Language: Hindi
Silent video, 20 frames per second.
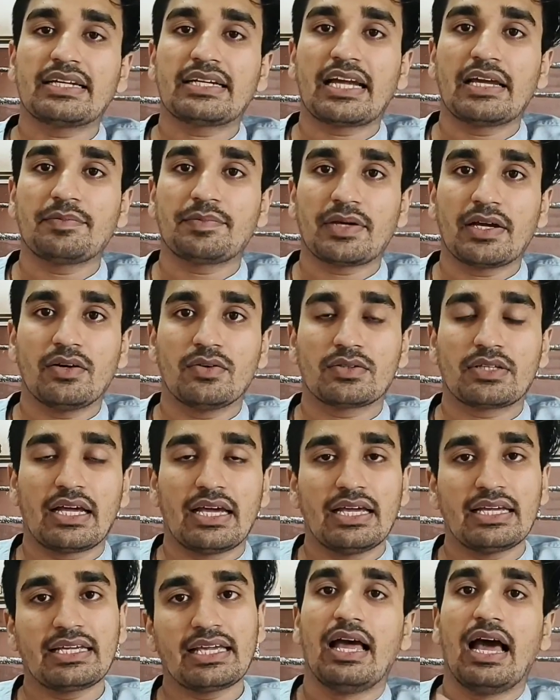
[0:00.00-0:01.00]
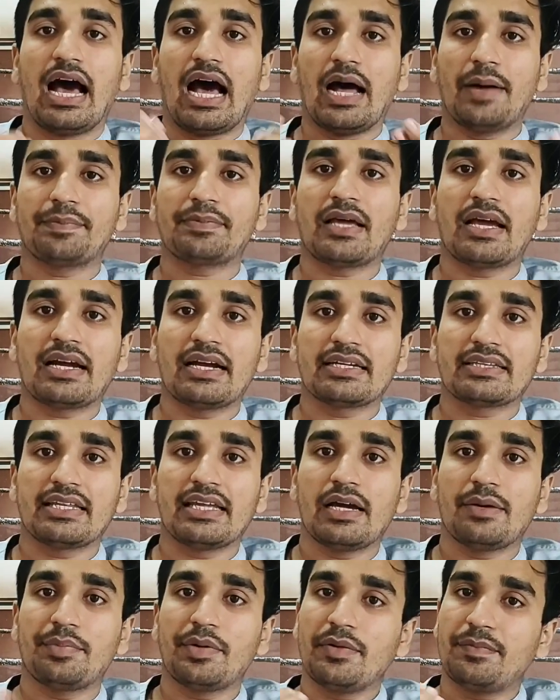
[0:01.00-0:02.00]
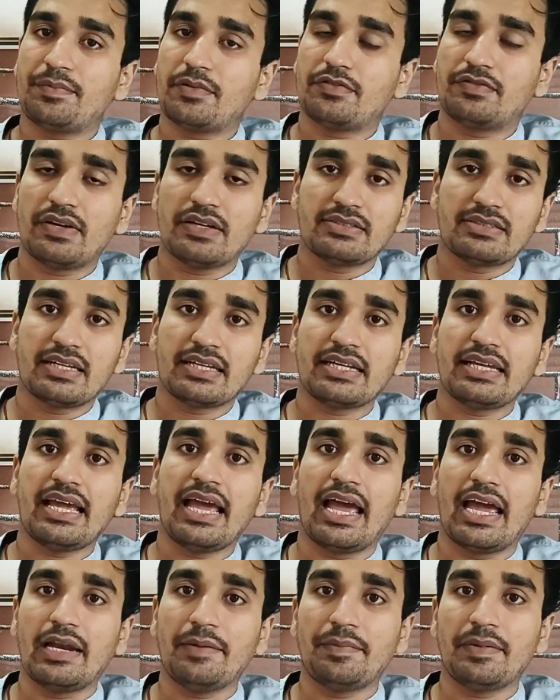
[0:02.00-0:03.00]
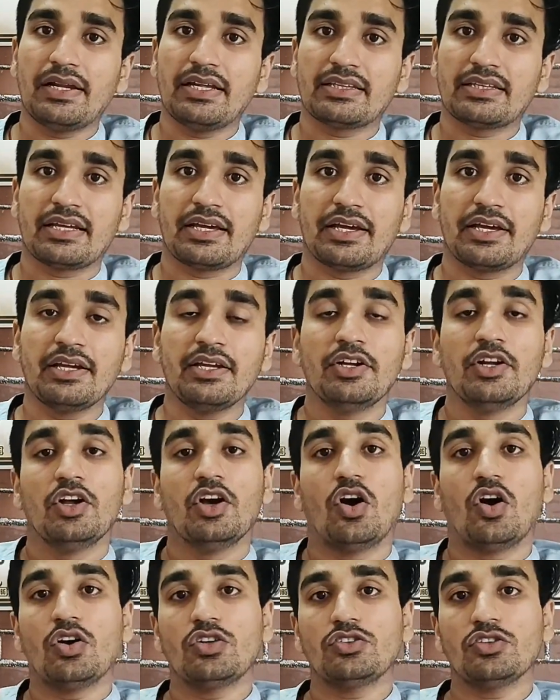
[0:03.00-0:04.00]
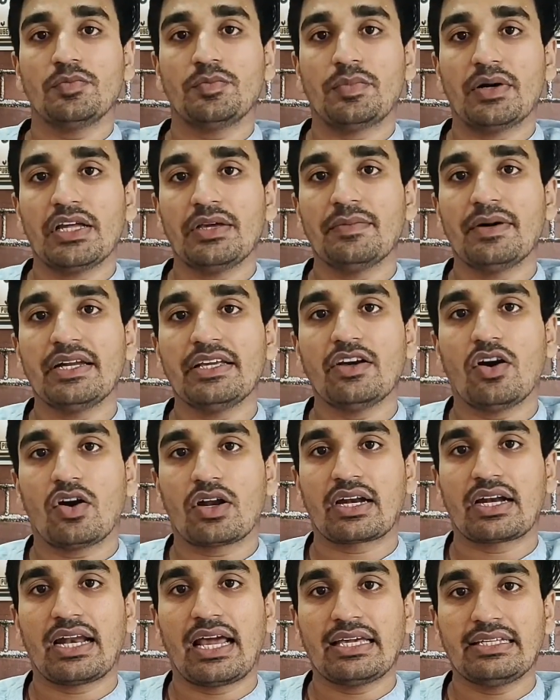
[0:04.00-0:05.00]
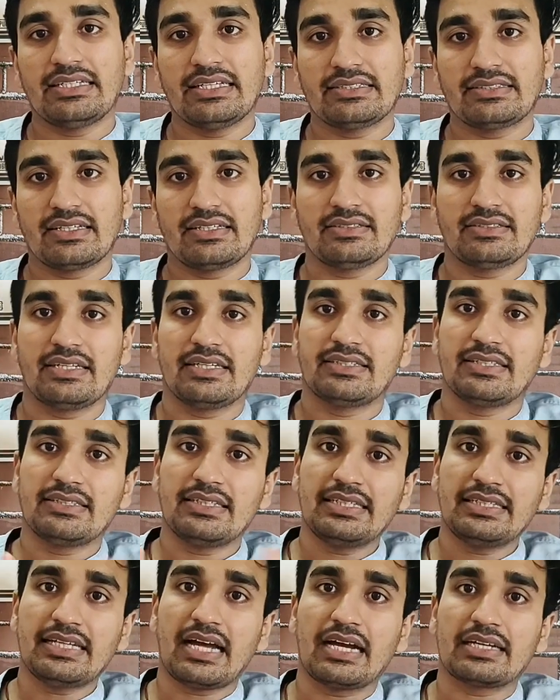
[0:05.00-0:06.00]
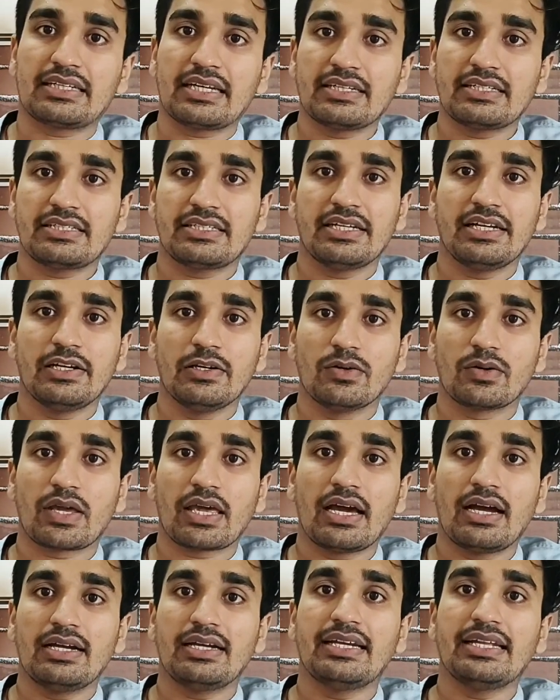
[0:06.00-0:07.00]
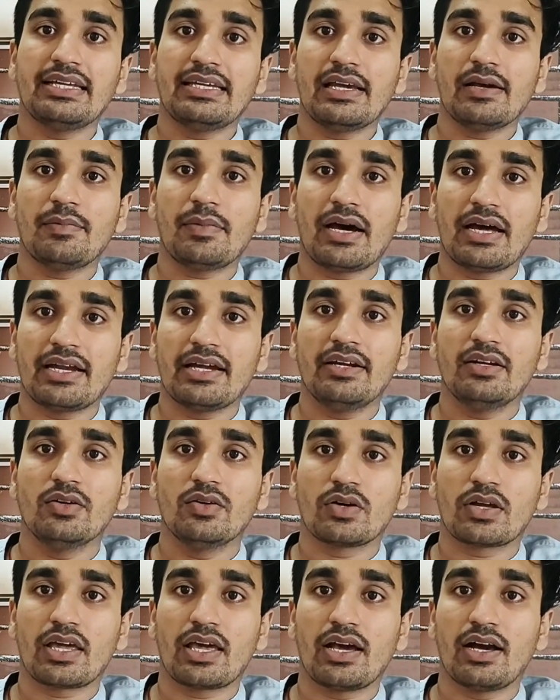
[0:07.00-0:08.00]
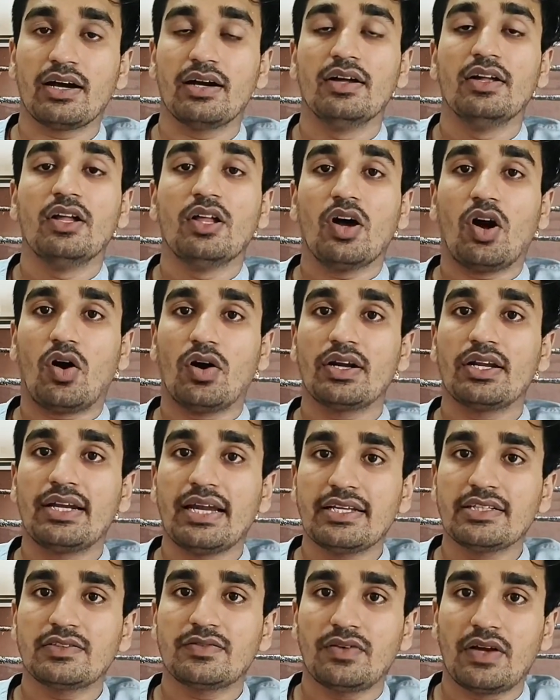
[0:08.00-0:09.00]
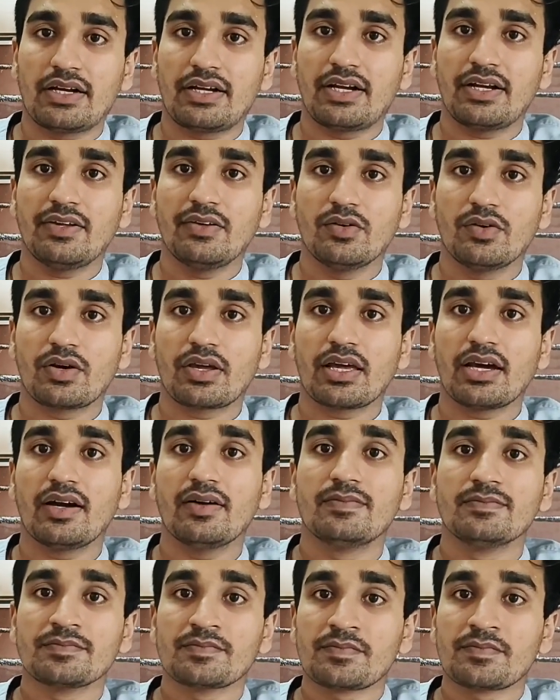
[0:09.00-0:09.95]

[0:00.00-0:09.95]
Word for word: का टाइप क्या होता है आप क्या करते हैं अपने प्रोफेसर की हेल्प लेते हैं और जो बड़ी बड़ी ऑर्गेनाइजेशन हैं जैसे टाटा स्टील हो गया डीएमआरएल हो गया ऑर्डिनेंस फैक्ट्री हो गया